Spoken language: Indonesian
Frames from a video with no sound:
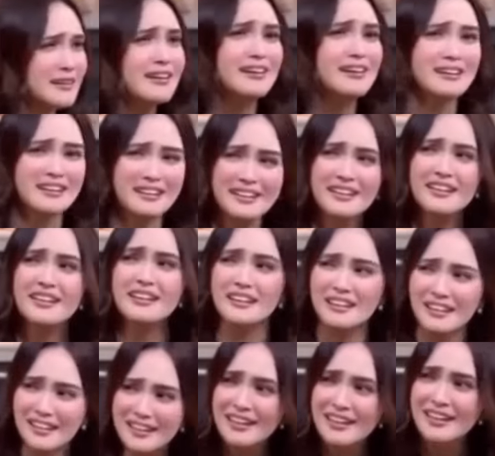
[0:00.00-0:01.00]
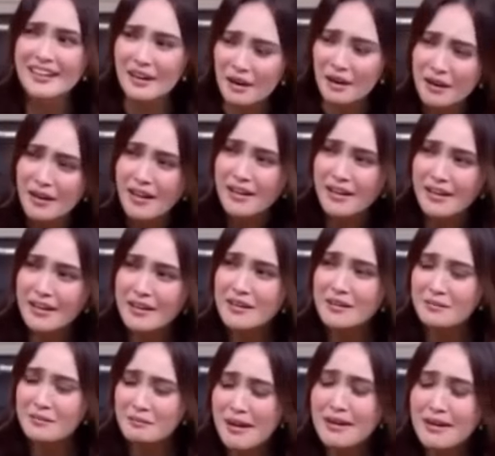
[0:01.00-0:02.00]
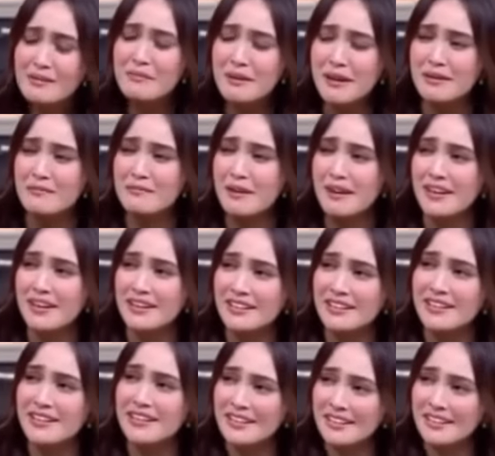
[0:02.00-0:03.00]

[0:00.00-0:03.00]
memberikan komentar miring. Seorang netizen bahkan